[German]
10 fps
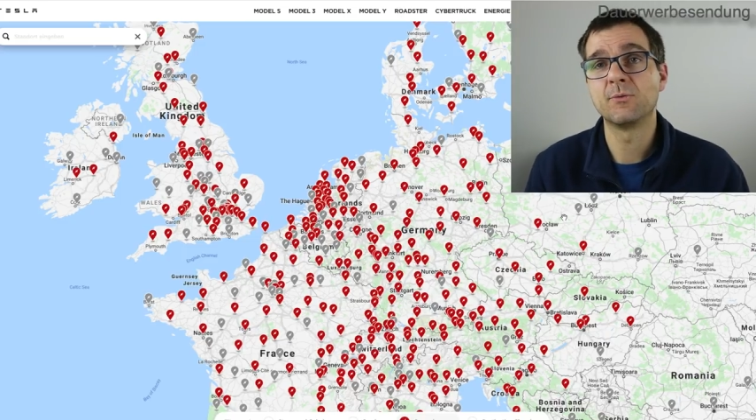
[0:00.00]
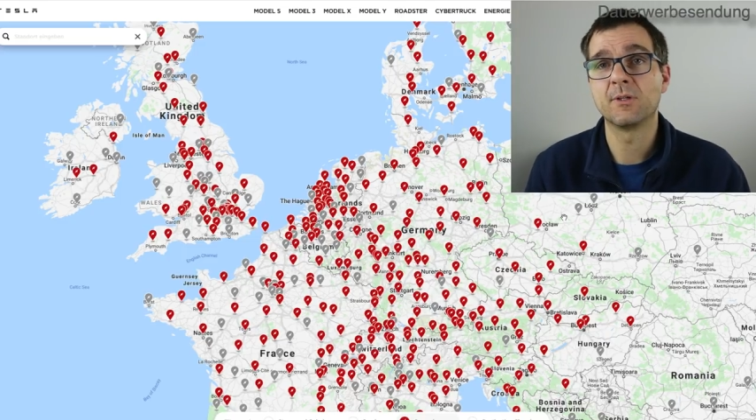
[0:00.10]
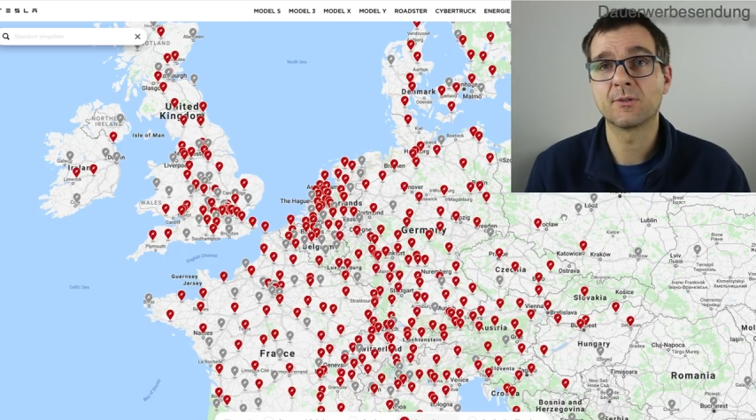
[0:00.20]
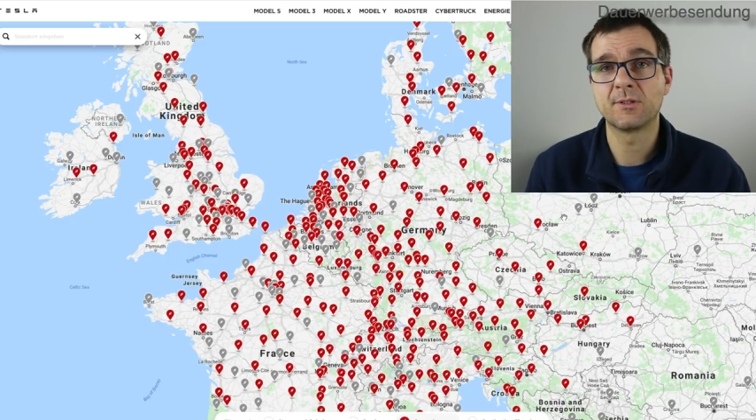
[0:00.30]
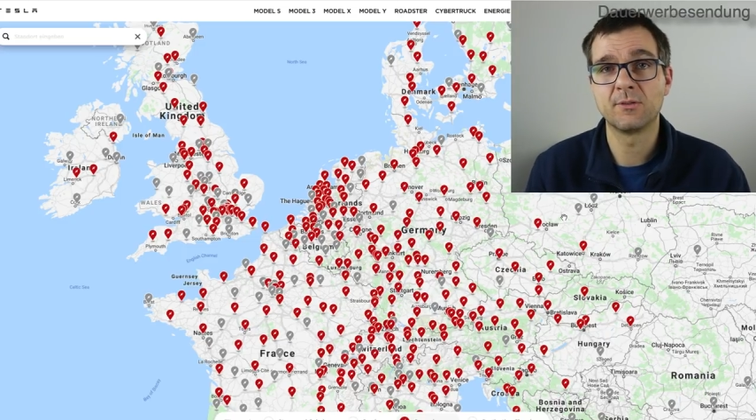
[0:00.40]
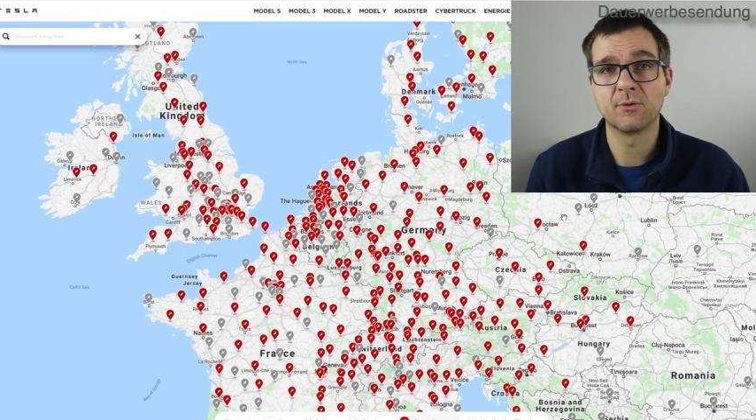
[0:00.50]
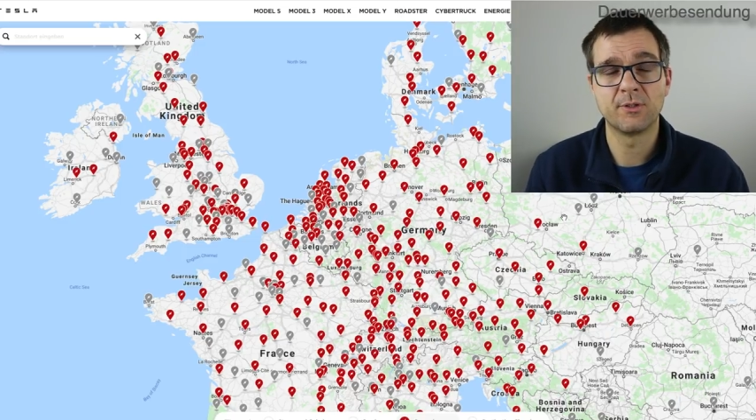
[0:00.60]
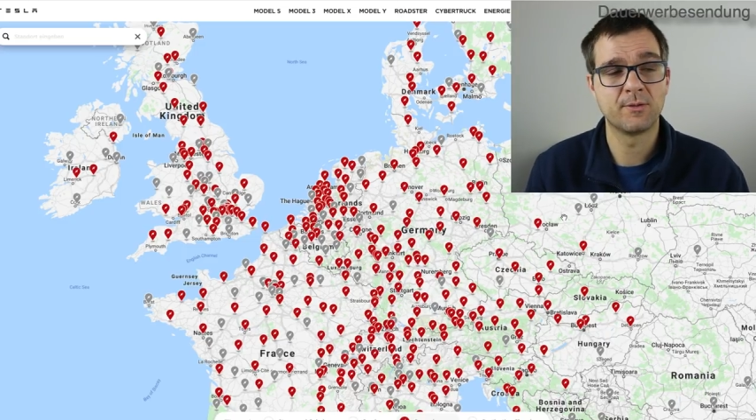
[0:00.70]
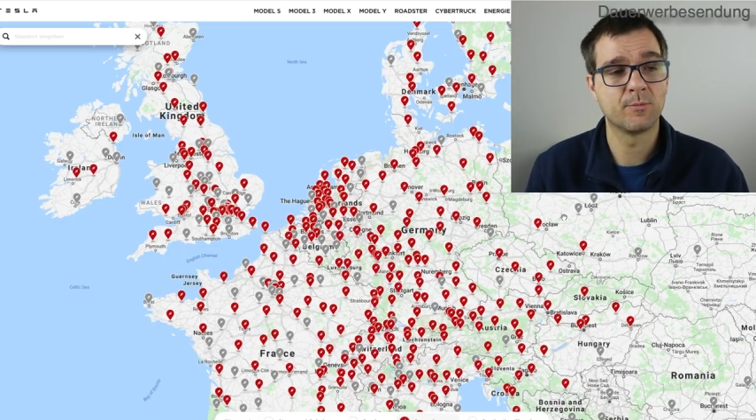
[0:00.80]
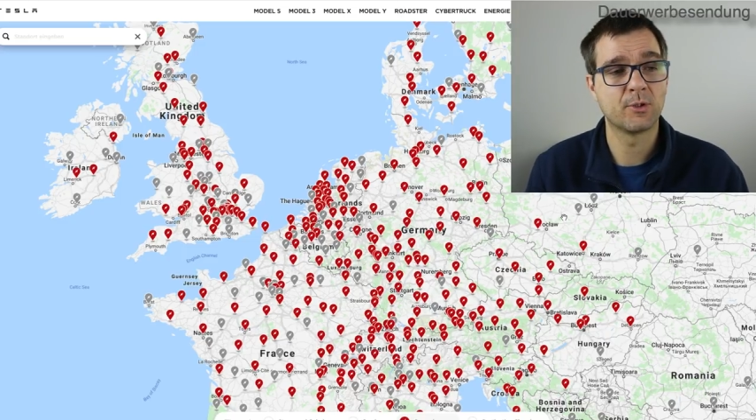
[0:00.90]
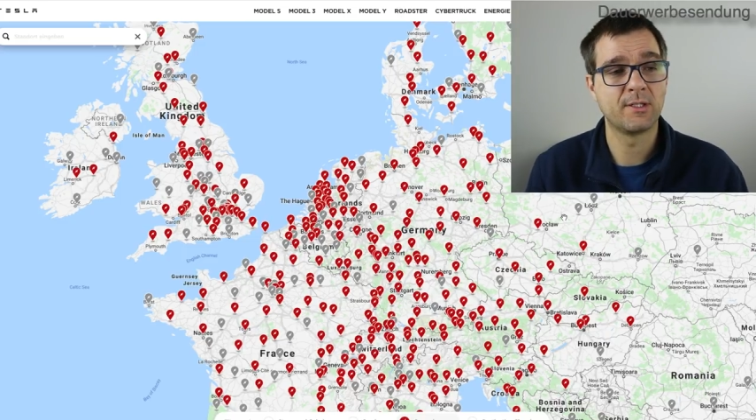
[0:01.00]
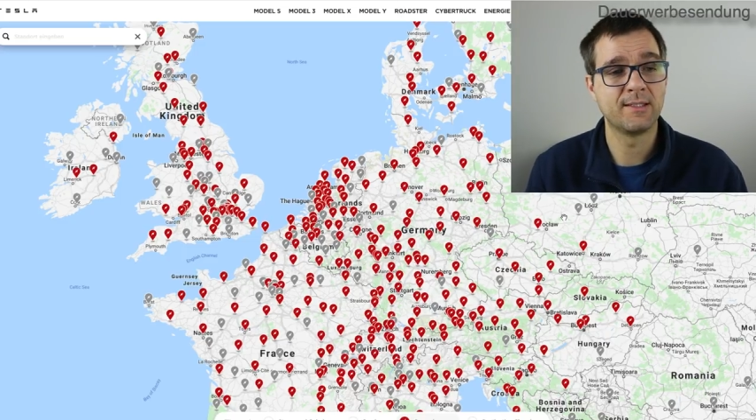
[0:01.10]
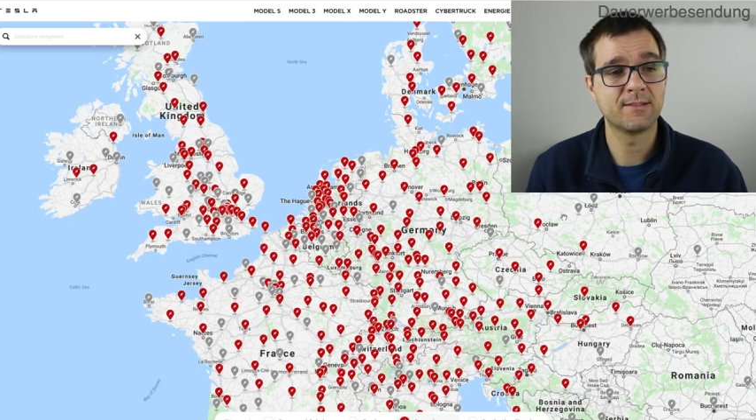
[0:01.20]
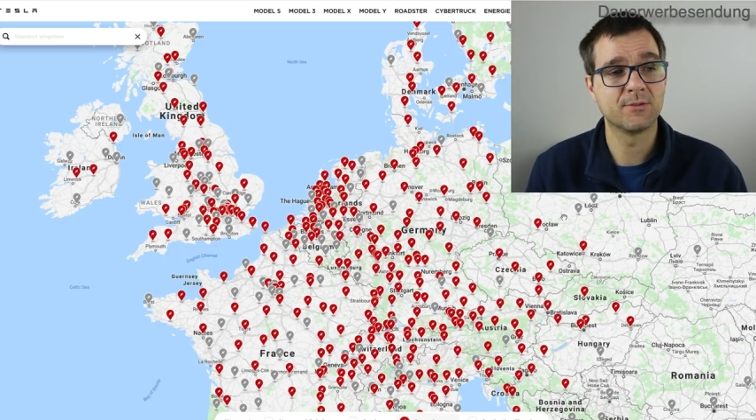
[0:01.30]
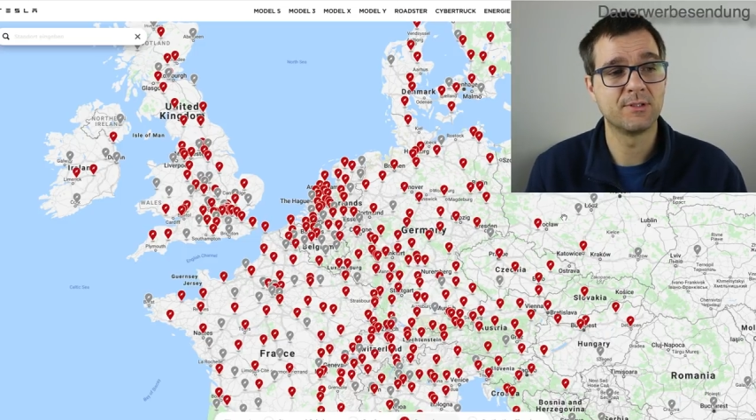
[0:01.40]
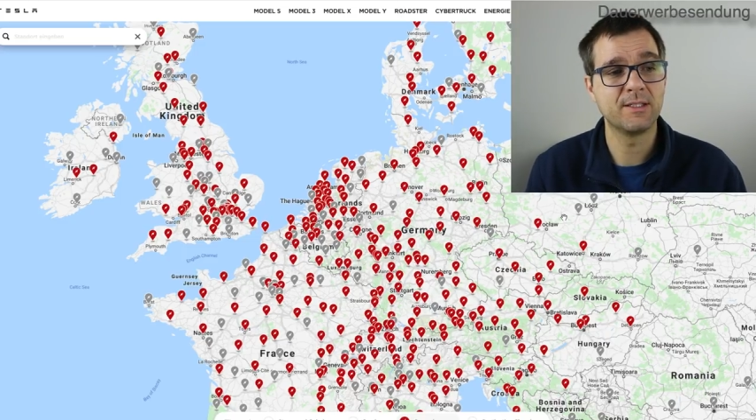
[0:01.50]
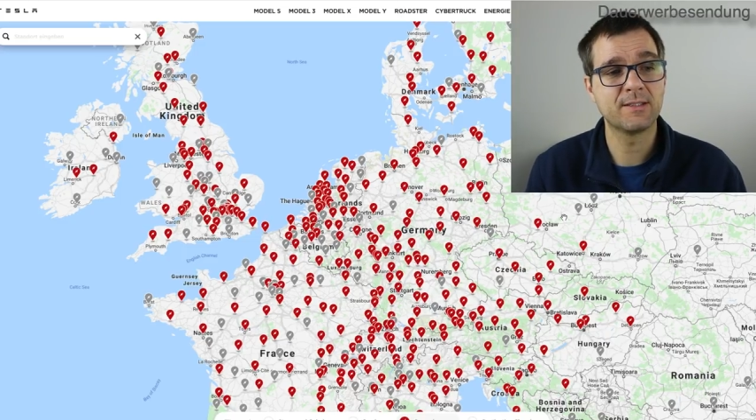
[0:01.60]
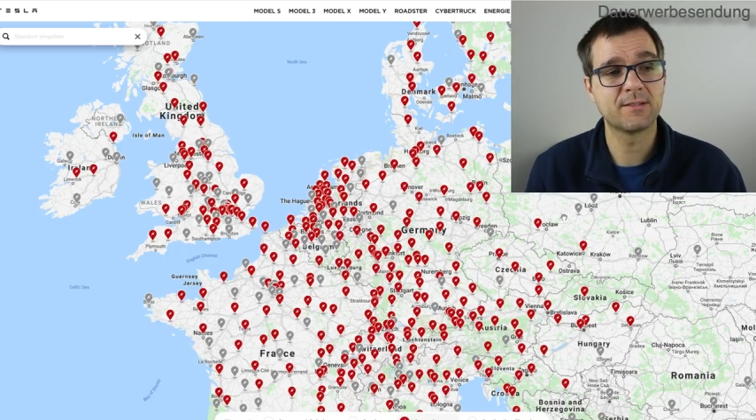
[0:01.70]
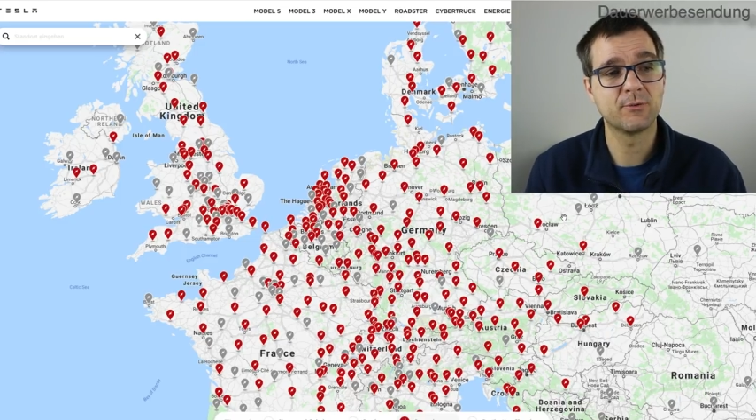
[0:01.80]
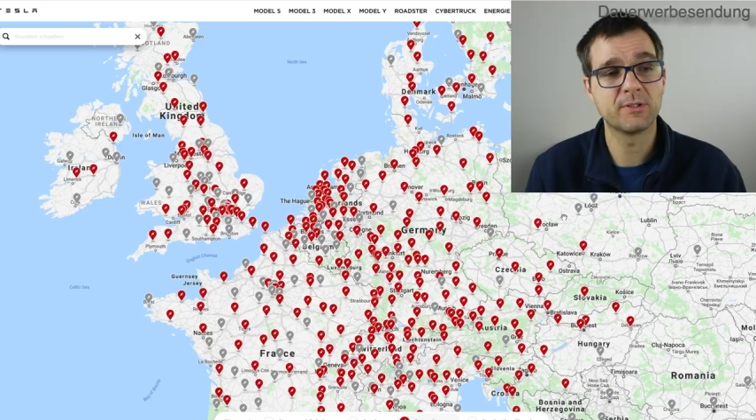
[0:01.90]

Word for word: und auch die neuen Model S und X